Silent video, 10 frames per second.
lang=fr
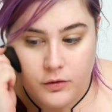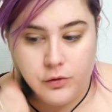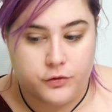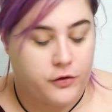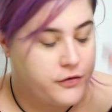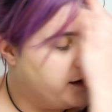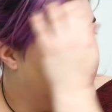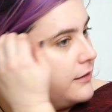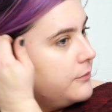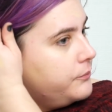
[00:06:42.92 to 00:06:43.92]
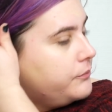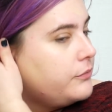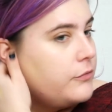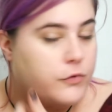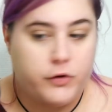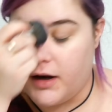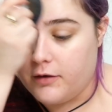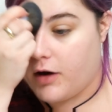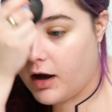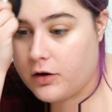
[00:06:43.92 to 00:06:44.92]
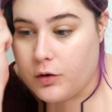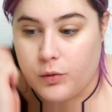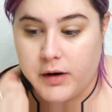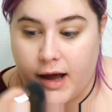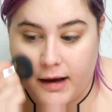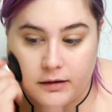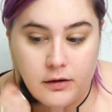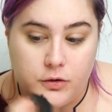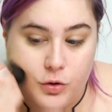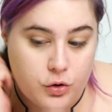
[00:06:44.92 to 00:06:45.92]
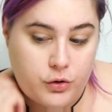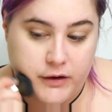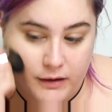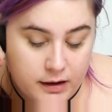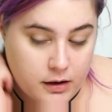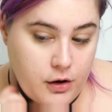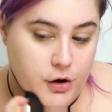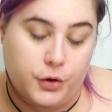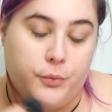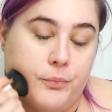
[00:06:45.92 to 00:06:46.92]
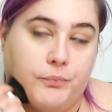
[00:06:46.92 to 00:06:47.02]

Sauf qu'en fait, vous allez voir qu'on garde le côté euh,